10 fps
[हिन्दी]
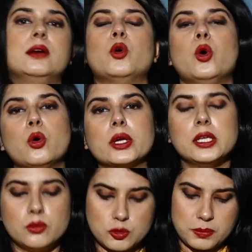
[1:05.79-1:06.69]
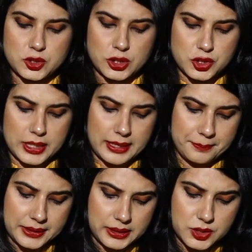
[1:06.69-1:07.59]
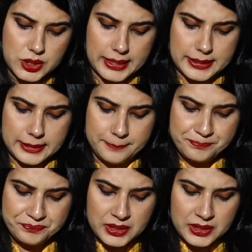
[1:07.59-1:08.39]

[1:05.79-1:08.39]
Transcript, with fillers: वो होगी उस पर चर्चा यहाँ पर की जाएगी